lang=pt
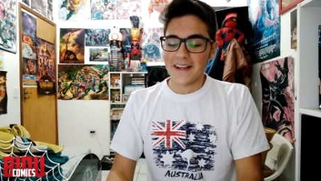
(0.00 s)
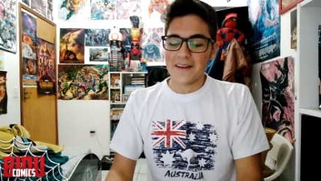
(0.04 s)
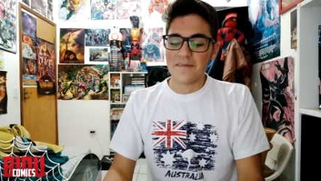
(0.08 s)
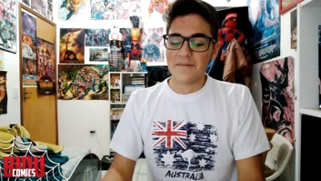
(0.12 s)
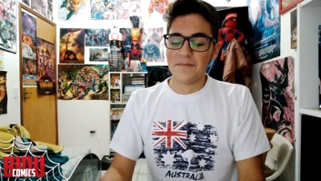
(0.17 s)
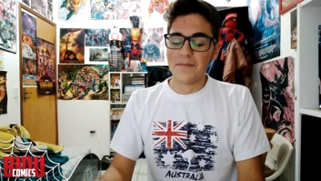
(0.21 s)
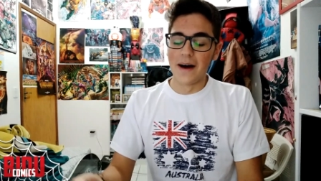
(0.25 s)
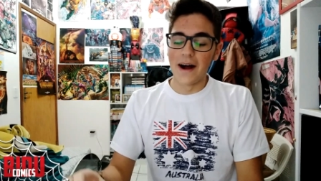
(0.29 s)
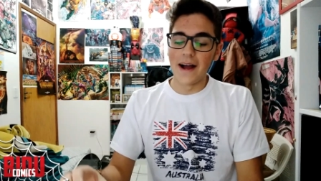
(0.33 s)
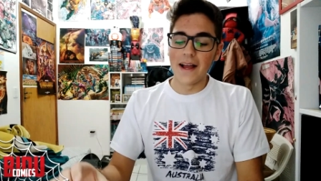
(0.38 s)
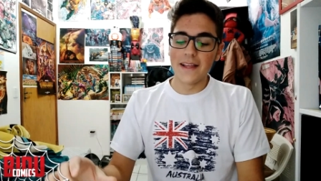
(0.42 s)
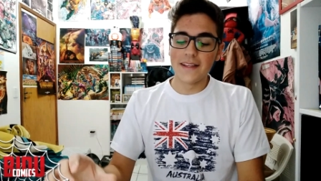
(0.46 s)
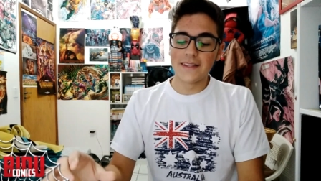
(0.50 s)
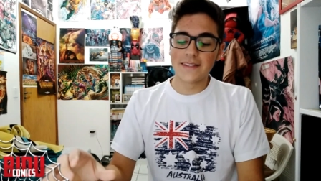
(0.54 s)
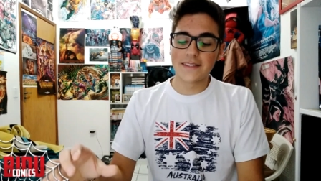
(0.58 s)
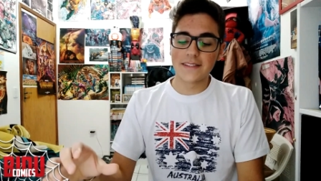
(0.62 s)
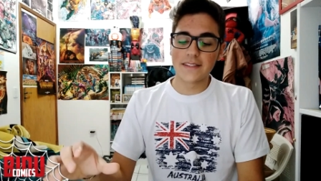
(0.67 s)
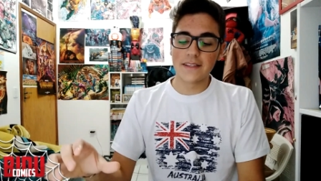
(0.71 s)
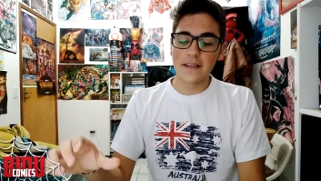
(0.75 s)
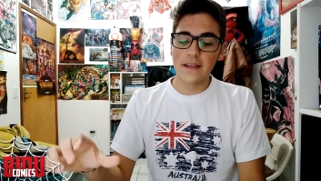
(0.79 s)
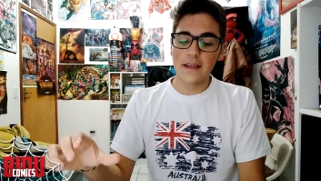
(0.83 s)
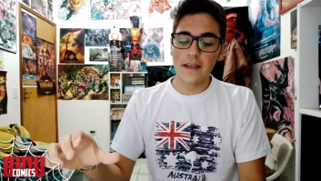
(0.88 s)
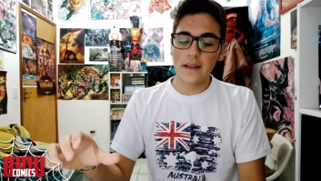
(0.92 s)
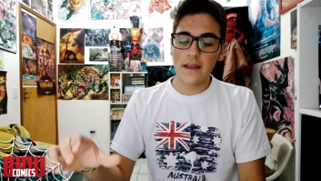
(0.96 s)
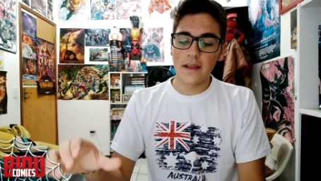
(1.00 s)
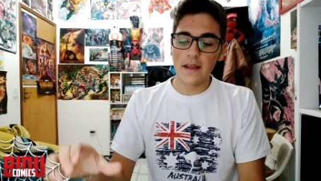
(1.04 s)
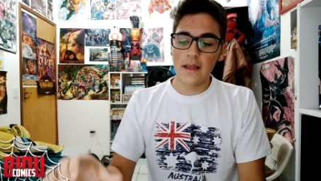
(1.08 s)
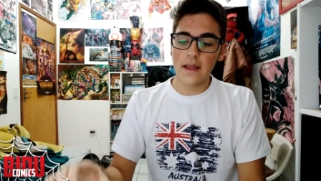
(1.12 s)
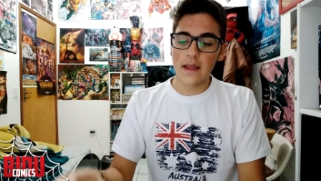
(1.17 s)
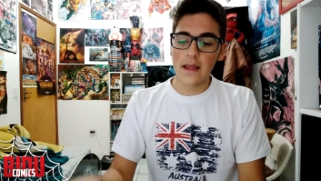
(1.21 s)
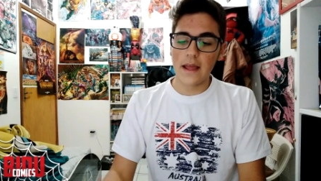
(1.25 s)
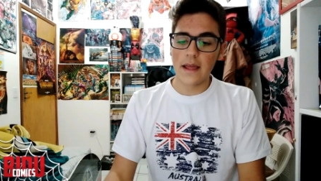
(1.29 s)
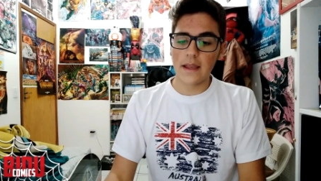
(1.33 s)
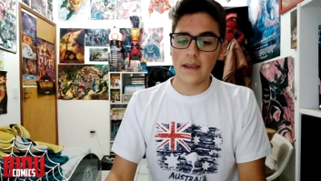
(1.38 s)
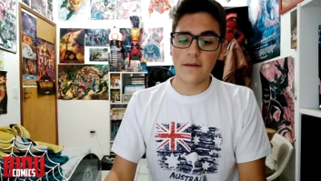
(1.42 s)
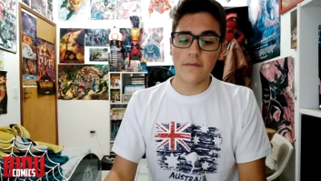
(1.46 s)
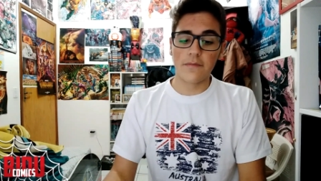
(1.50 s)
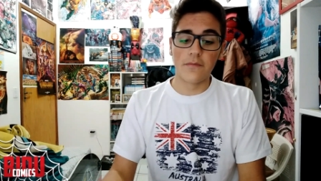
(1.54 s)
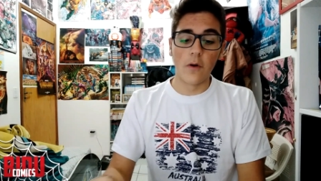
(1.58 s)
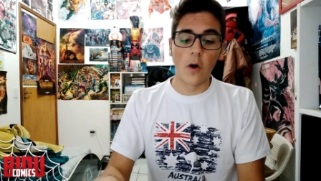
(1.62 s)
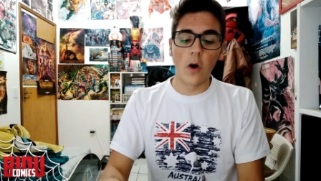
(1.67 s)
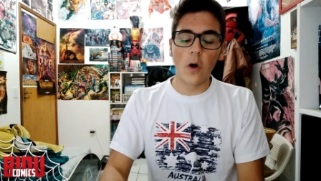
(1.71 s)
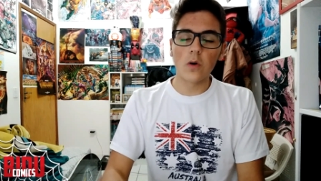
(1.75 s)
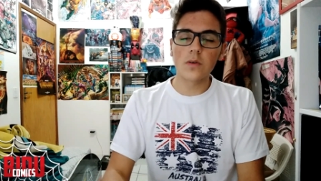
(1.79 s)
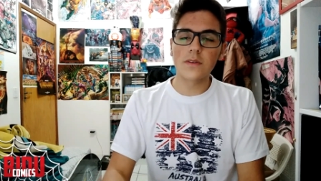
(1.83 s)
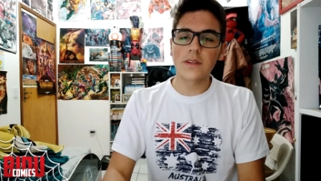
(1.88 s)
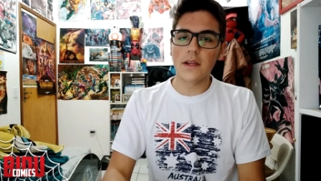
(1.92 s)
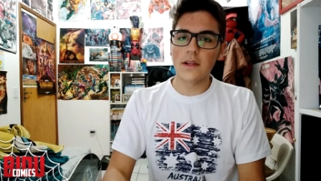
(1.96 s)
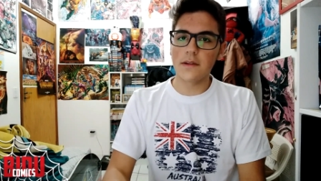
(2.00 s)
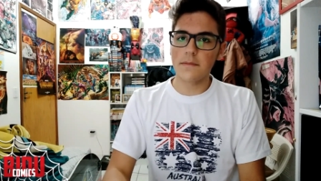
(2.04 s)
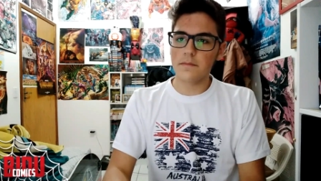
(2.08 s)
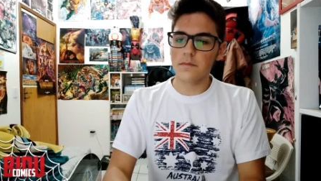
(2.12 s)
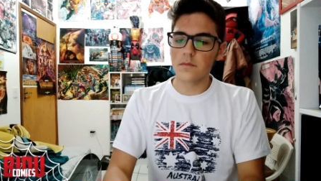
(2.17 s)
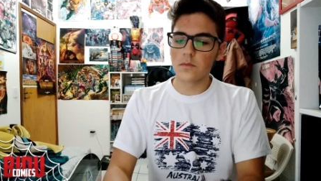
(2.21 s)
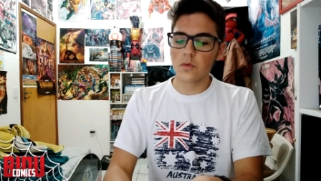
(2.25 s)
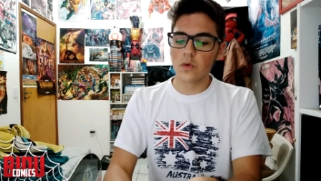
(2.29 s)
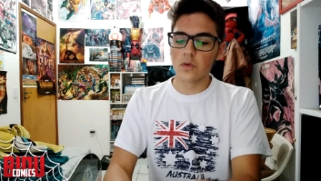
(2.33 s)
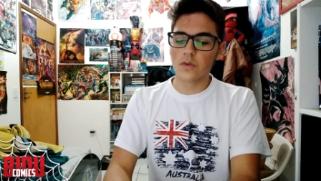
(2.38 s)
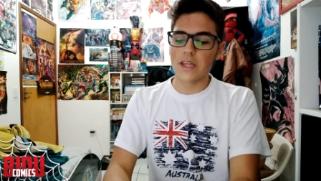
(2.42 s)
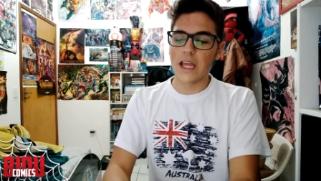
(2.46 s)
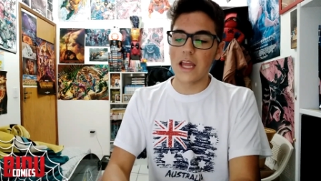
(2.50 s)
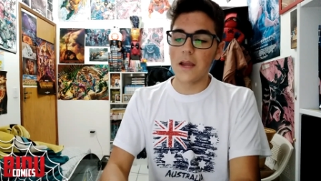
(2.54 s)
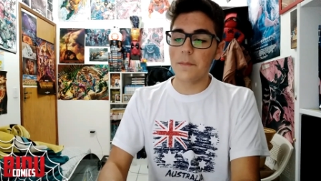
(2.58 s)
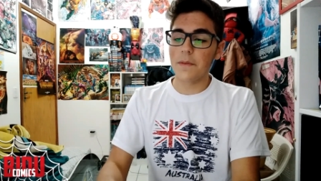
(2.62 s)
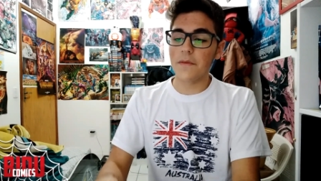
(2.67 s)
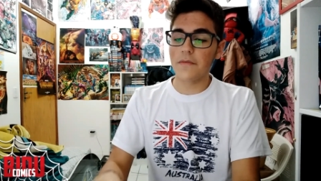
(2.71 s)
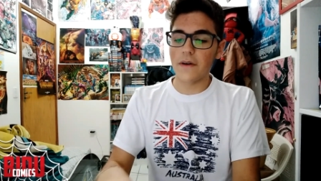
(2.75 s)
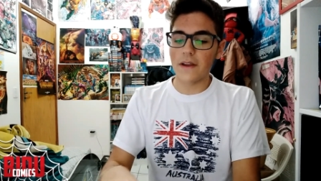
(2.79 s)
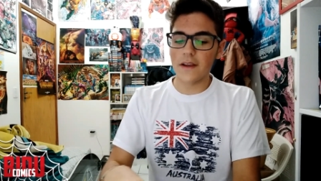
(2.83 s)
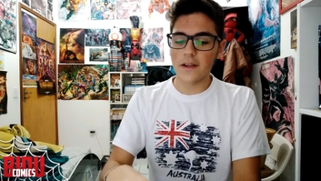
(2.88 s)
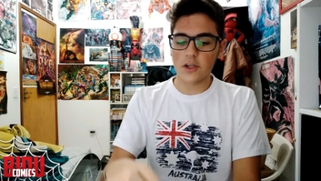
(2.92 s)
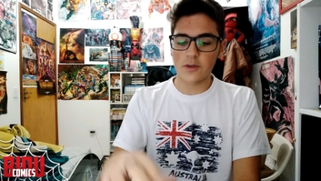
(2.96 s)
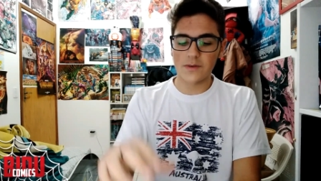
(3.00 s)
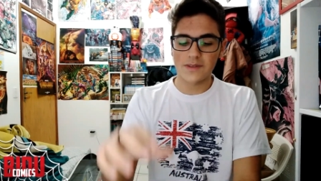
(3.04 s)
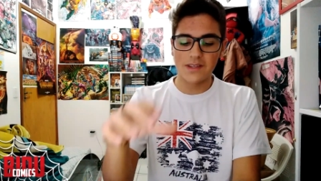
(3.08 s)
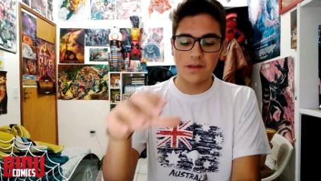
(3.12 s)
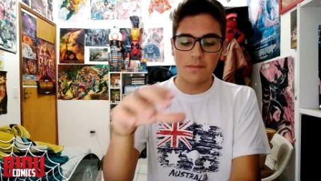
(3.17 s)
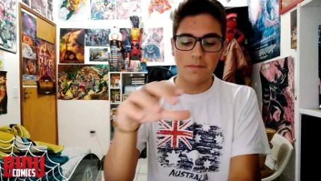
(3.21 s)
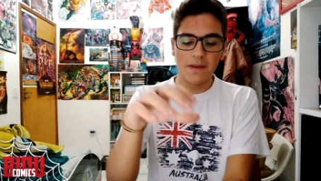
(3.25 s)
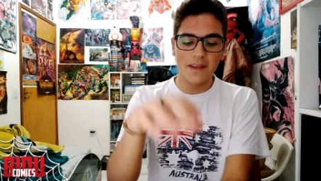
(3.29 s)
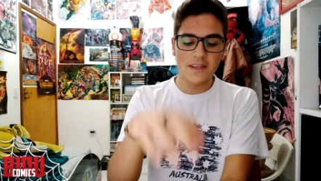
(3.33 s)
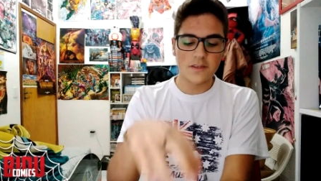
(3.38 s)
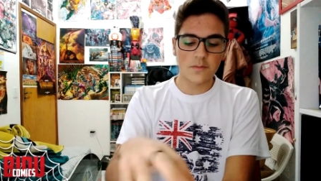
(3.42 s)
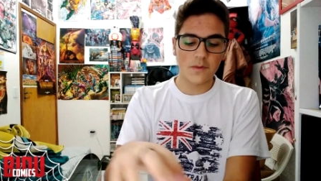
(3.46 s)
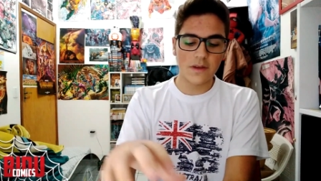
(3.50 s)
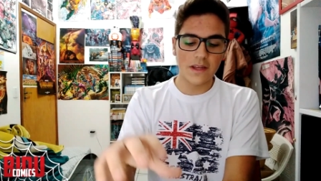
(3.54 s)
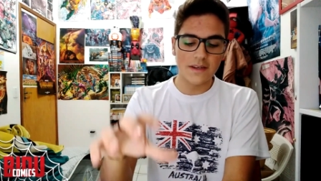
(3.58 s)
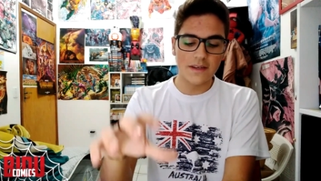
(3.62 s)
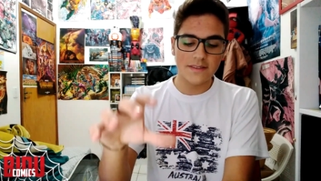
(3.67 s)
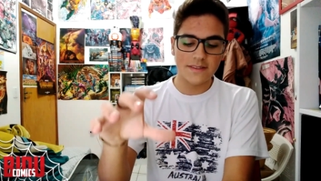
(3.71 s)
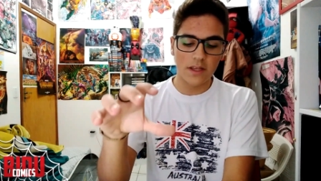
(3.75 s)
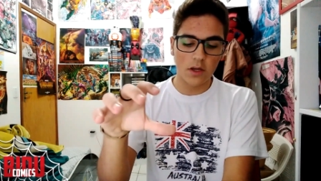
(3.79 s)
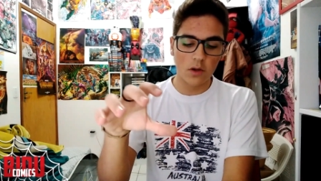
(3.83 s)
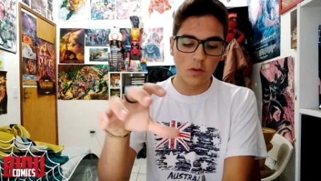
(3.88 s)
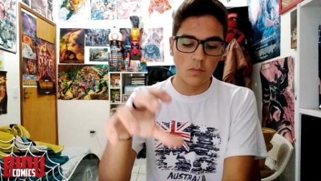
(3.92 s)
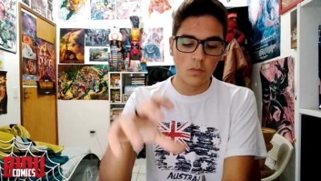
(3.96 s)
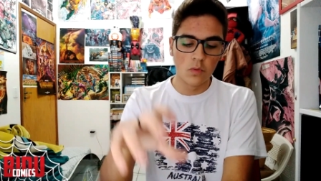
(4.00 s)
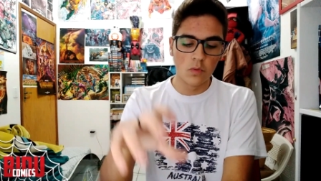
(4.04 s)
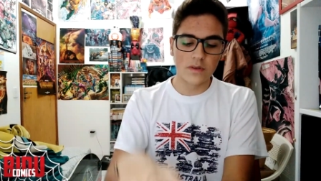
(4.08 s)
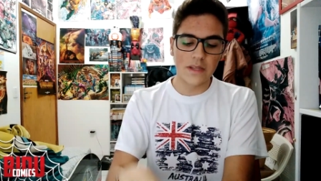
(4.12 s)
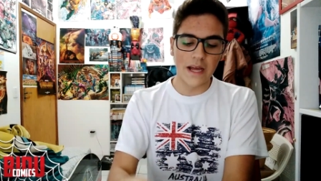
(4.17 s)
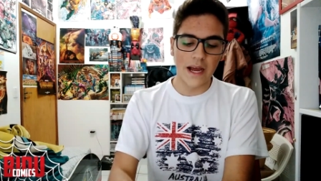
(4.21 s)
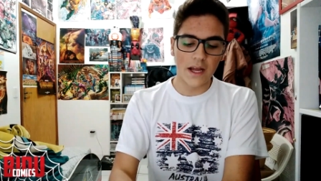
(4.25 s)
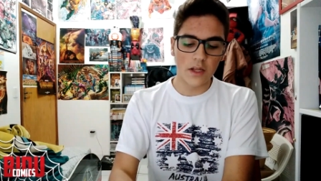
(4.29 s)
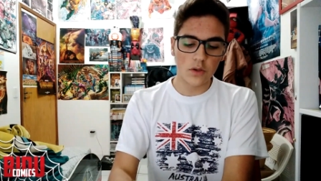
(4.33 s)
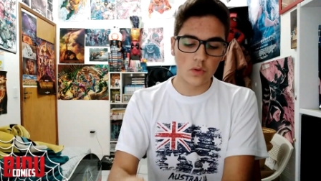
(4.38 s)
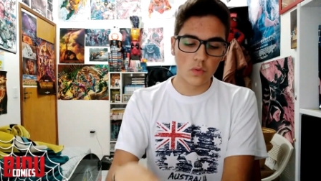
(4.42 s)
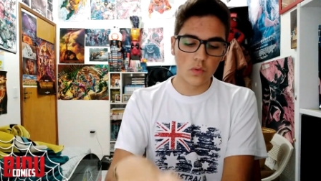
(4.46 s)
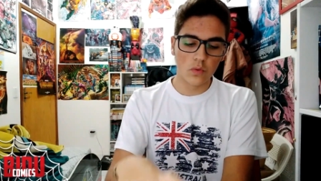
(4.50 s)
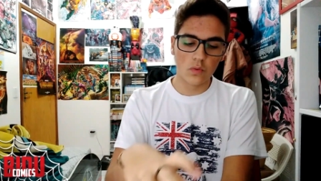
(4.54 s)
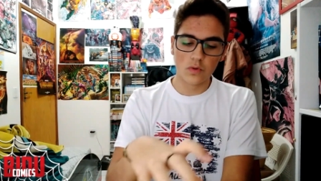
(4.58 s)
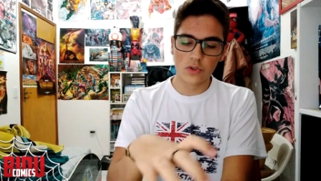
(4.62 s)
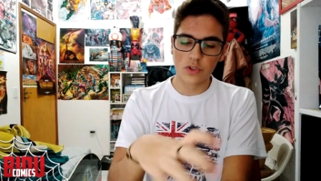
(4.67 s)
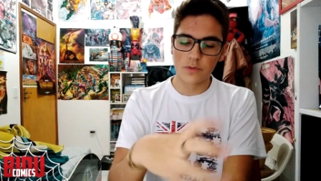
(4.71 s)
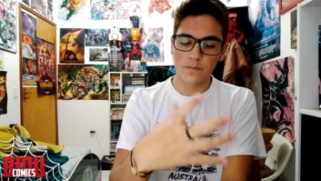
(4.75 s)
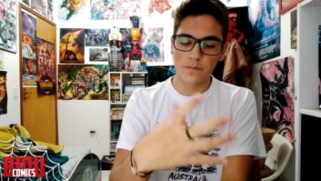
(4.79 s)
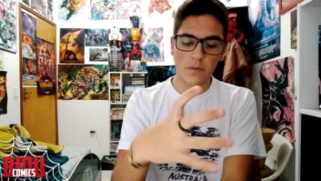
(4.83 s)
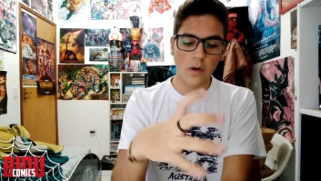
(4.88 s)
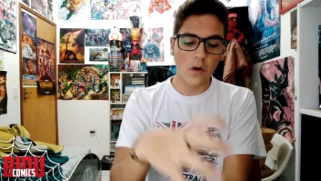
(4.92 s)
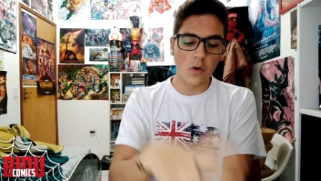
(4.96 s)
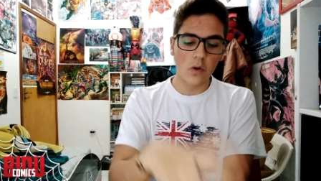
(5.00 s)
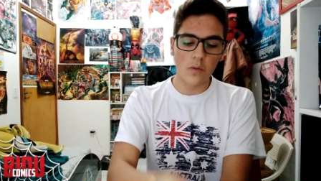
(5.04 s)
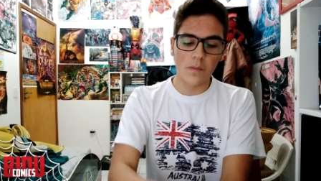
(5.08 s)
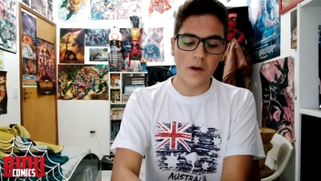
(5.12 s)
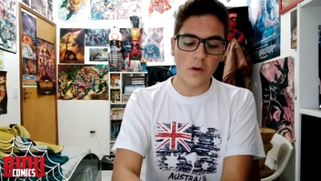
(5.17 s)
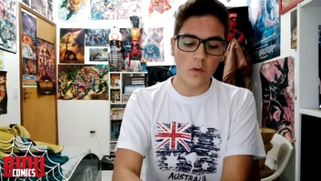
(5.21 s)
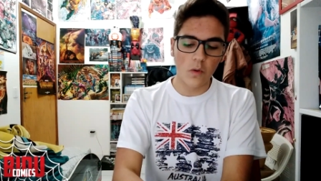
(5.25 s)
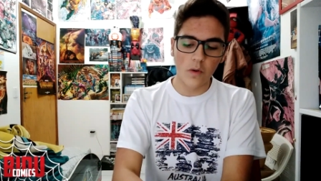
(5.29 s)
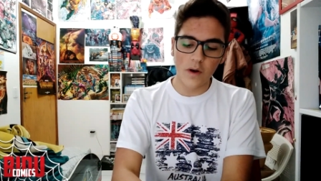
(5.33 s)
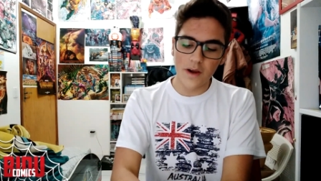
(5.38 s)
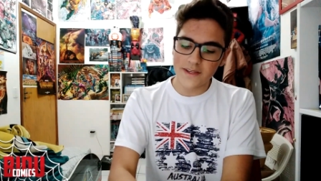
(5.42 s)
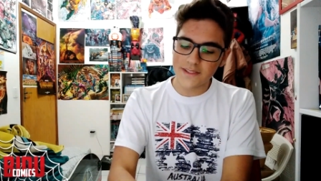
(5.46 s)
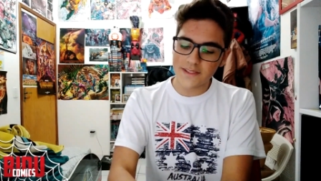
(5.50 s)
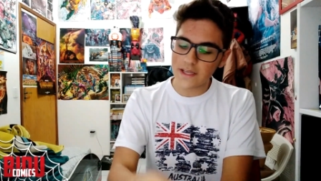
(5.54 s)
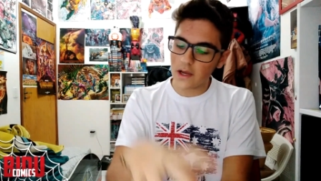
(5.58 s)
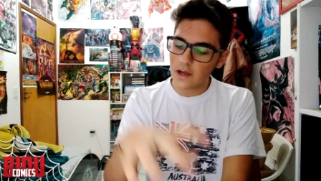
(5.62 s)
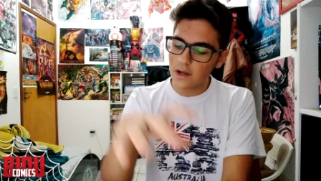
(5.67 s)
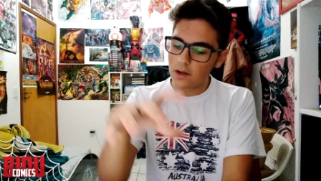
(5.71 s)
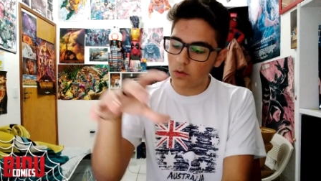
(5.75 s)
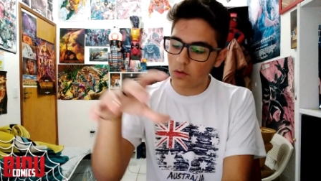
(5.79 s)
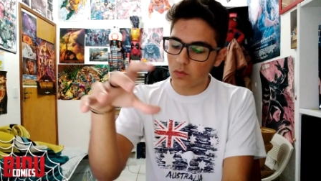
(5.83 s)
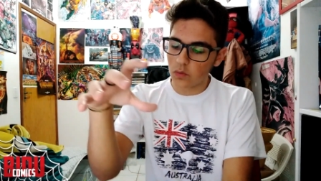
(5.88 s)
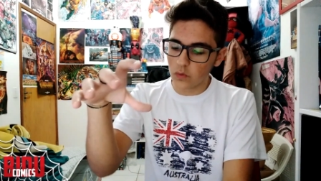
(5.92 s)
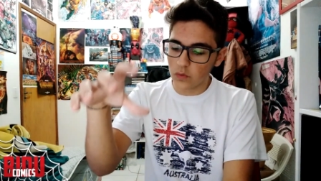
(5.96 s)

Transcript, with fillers: Mas ela volta no tempo e fala que, tipo assim, mesmo que eles tenham mudado, tipo, alguma coisa,